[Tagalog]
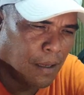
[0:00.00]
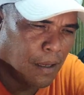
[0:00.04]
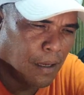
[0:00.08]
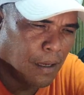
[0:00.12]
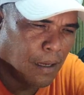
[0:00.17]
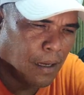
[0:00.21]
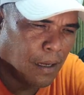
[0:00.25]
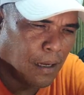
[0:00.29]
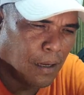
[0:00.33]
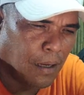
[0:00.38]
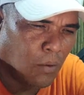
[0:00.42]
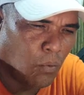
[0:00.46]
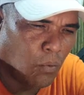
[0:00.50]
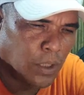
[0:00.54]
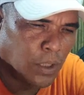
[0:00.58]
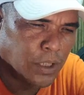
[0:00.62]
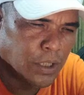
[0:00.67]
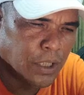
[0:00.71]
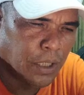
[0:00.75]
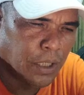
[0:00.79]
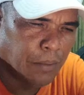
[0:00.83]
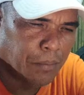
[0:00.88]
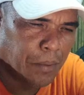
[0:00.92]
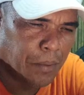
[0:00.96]
Uh,
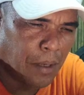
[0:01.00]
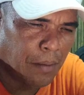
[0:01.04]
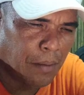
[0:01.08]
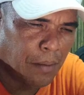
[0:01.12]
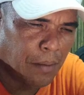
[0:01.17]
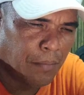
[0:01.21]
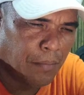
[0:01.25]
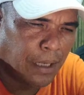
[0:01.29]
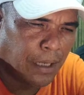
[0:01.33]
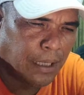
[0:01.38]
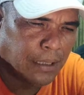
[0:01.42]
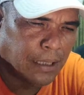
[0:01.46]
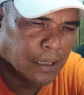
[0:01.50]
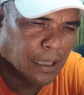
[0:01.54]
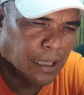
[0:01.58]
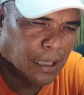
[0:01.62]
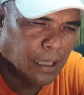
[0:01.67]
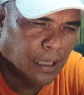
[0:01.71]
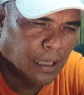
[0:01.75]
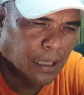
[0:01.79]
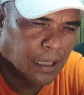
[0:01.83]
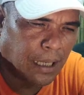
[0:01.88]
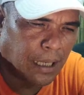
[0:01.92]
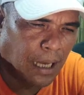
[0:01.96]
watching from
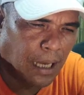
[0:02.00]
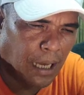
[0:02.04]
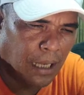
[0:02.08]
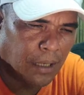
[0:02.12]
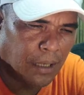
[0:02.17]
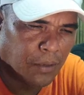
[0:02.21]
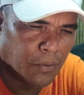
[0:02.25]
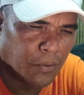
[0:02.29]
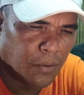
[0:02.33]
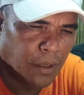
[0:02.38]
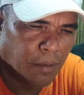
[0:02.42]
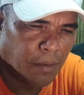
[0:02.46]
Italy. Hi Kuya